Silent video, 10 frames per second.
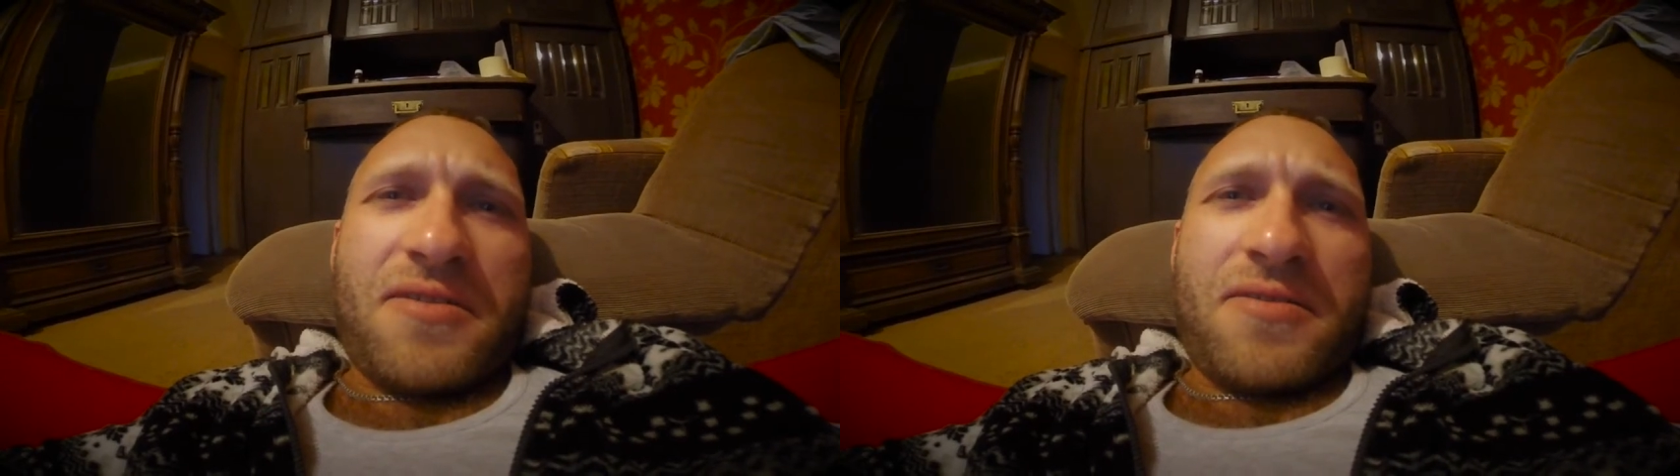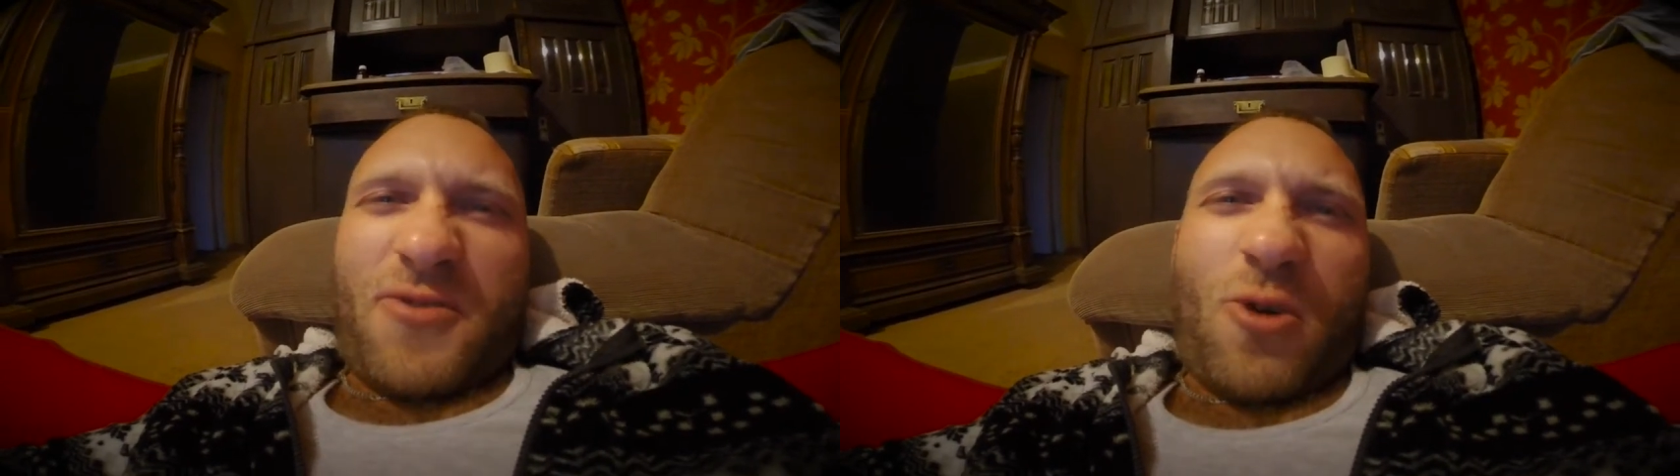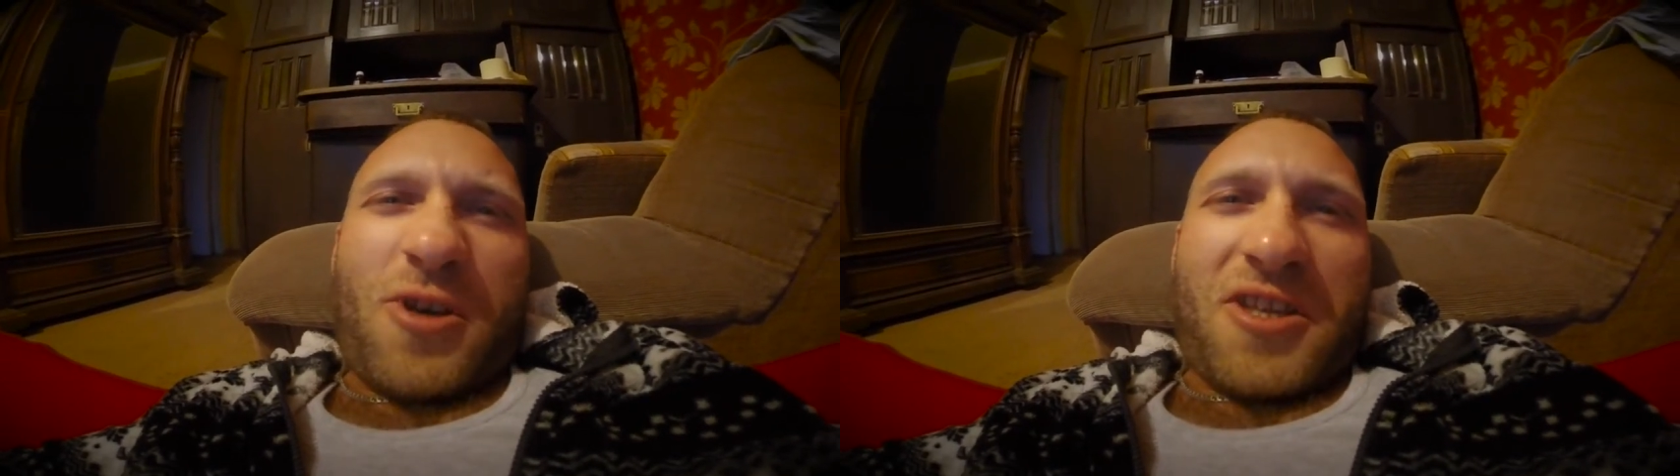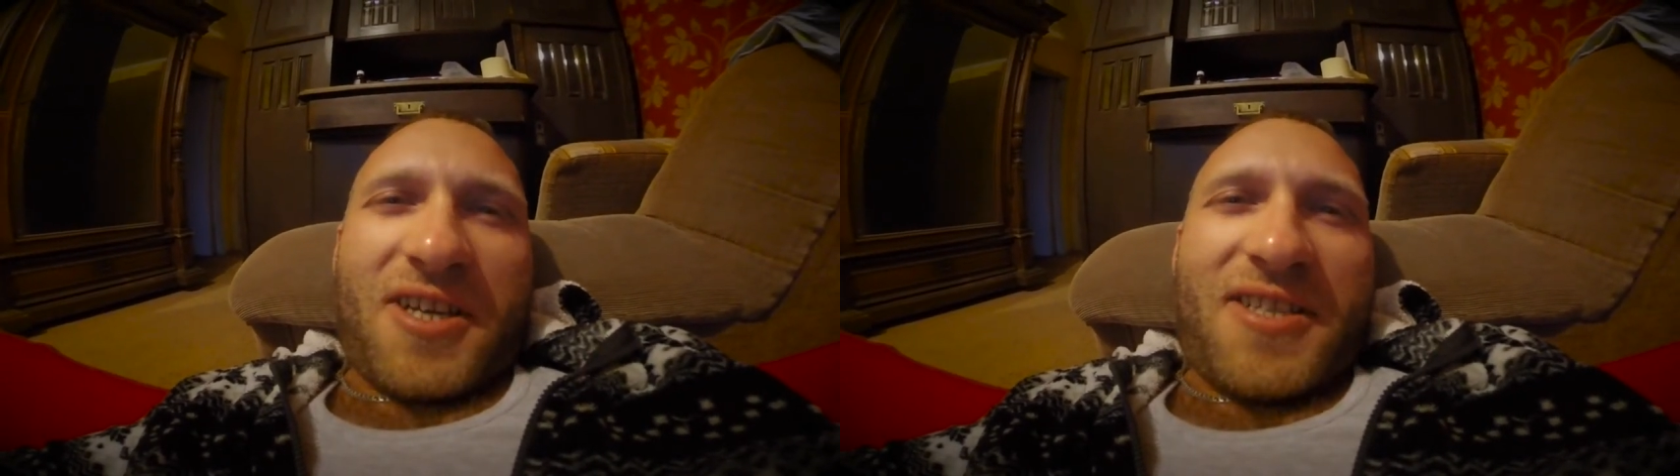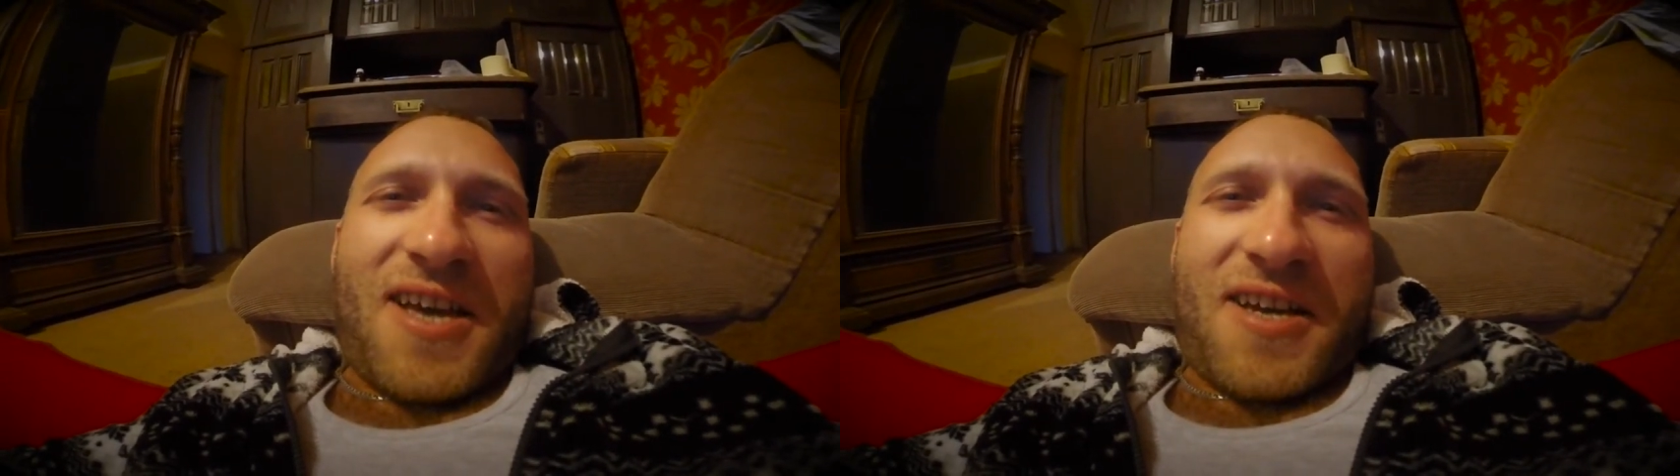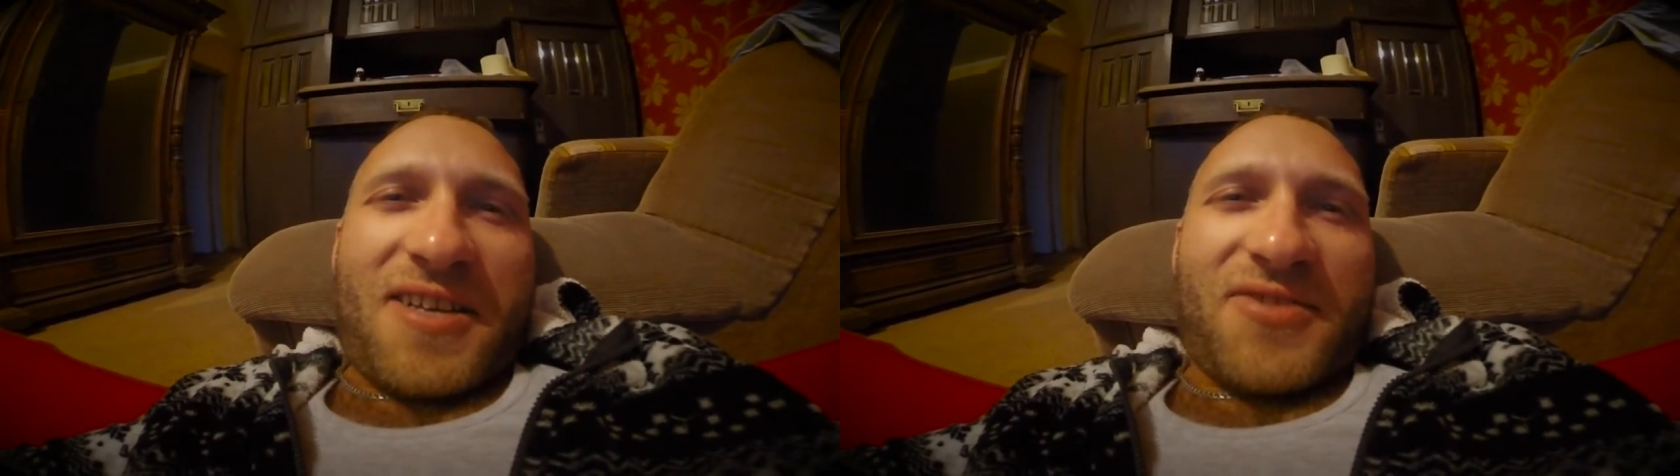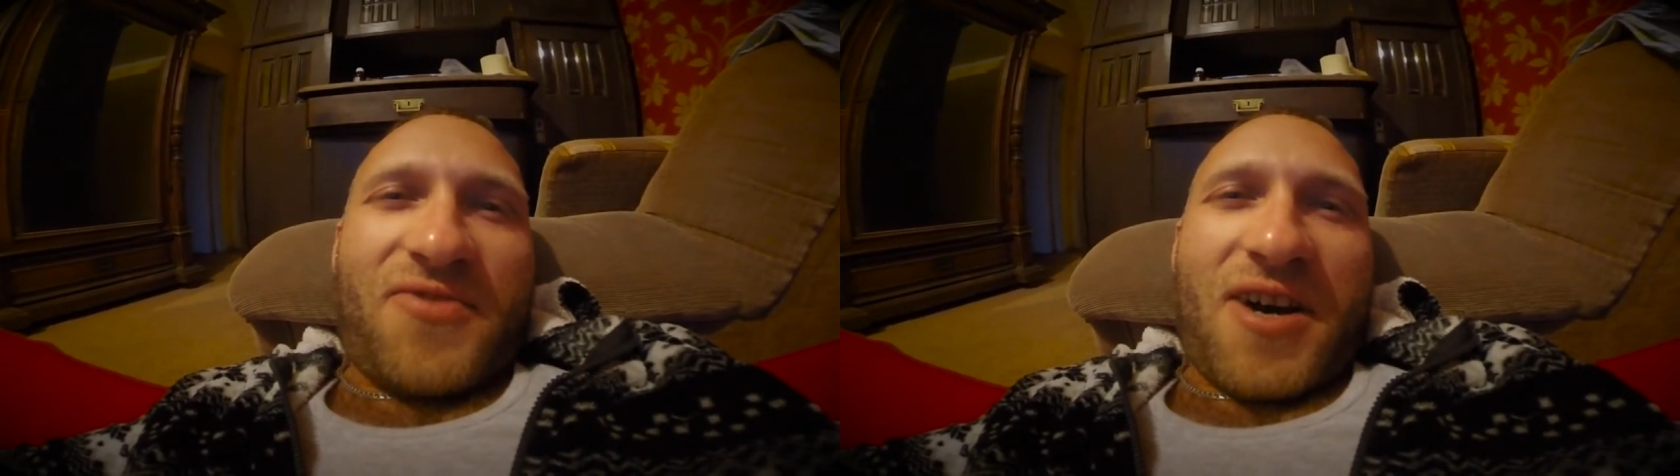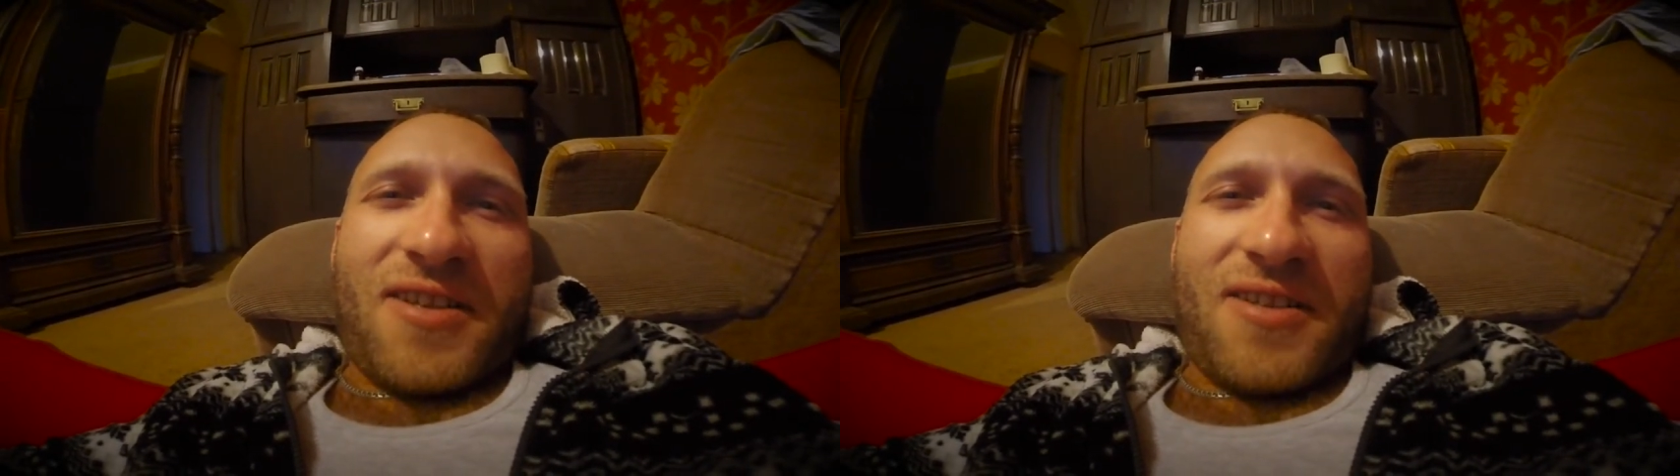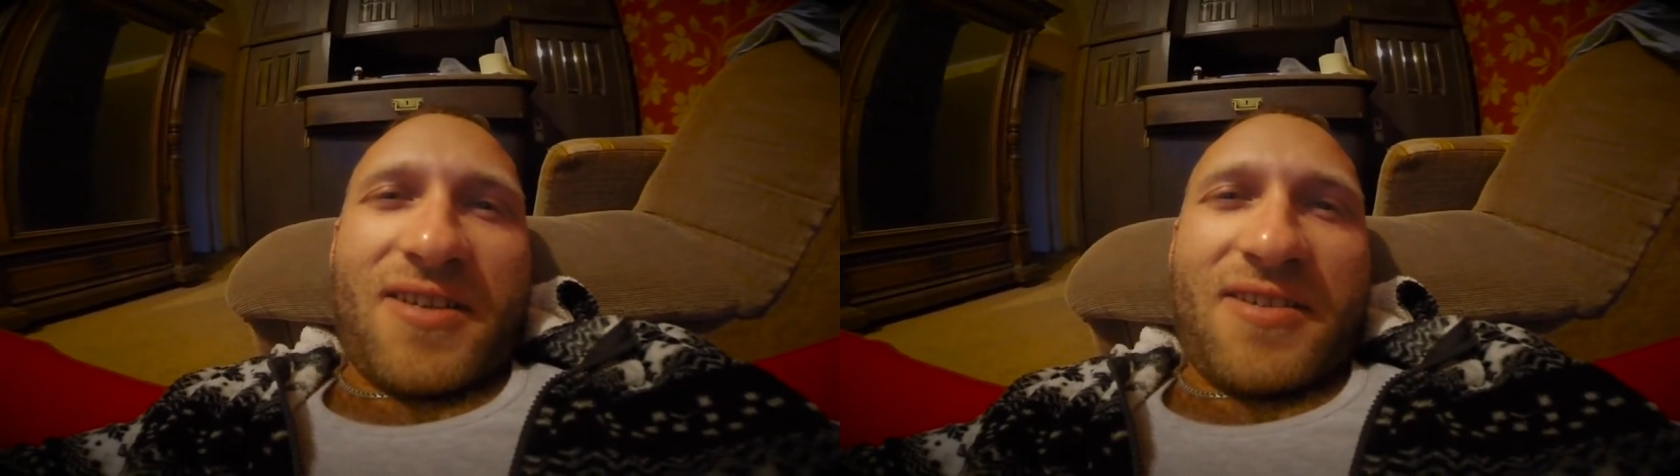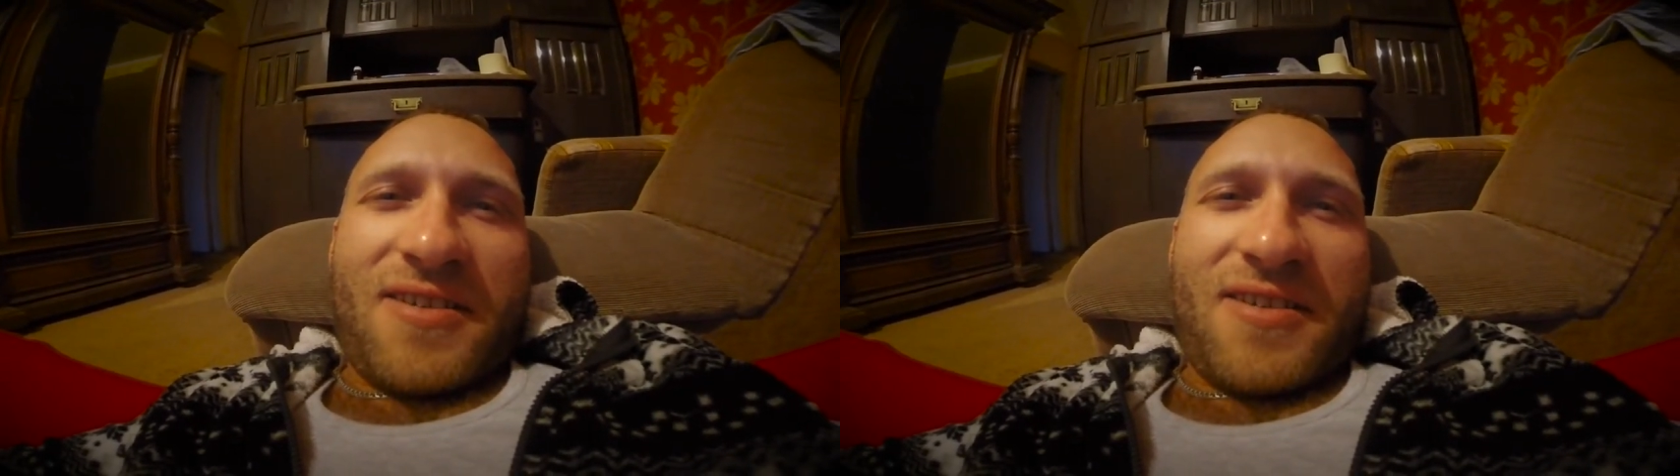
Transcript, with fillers: Выходит хозяйка из ванной.